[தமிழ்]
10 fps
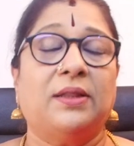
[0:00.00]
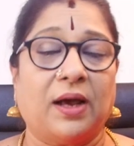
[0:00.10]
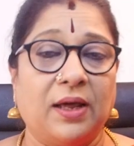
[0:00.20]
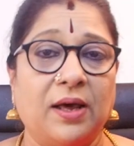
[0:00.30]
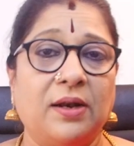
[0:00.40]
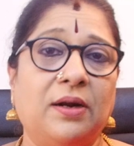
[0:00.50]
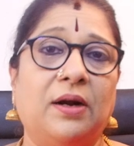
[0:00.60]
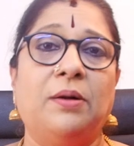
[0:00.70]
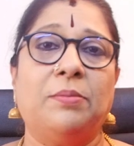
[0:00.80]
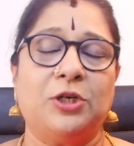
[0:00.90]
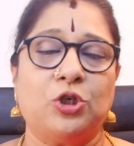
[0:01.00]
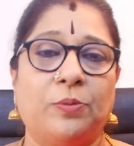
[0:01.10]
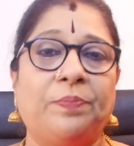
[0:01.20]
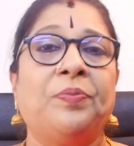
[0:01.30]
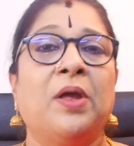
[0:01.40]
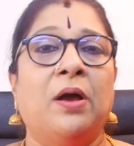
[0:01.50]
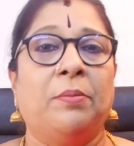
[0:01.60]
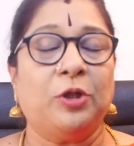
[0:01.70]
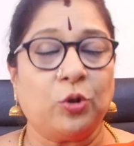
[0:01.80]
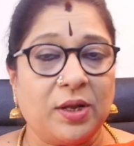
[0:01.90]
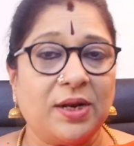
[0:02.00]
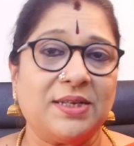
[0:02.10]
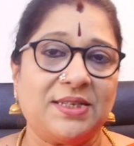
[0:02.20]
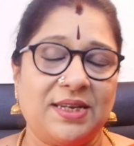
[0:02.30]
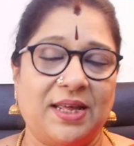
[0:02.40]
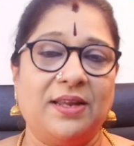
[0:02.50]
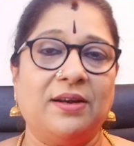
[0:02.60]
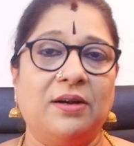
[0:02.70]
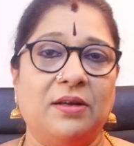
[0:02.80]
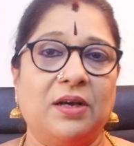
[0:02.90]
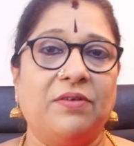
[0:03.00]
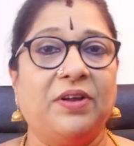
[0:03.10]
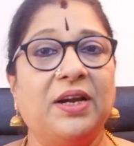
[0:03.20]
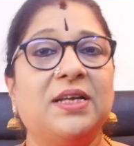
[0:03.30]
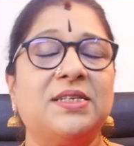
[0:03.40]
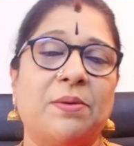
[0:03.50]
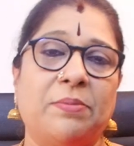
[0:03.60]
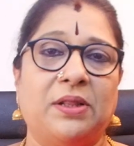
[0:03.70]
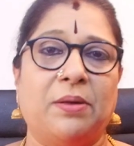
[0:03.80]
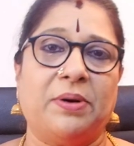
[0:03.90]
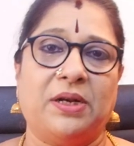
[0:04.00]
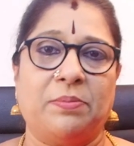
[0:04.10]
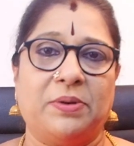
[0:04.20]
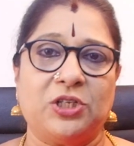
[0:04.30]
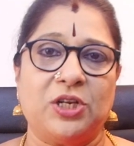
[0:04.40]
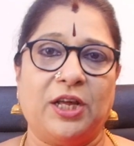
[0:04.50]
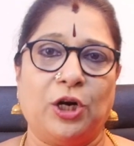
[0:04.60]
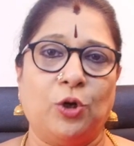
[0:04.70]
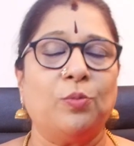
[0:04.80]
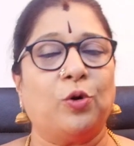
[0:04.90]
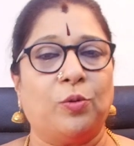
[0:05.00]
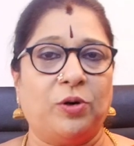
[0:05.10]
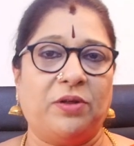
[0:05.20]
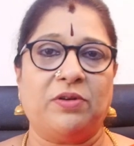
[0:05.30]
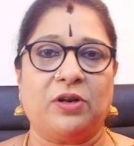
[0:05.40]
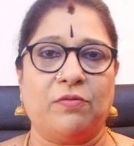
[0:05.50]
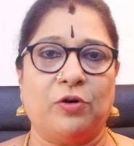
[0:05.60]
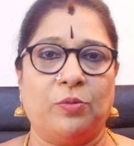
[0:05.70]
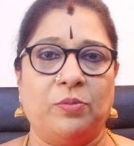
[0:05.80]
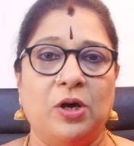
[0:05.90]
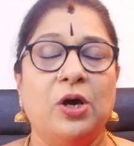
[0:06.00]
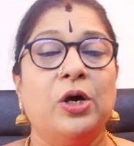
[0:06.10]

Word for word: தகராறுகள் மற்றும் மிதுனராசி நேயர்களுக்கு வீடு சம்பந்தப்பட்ட பிரச்சனைகளும் ஒரு முடிவிற்கு வரும்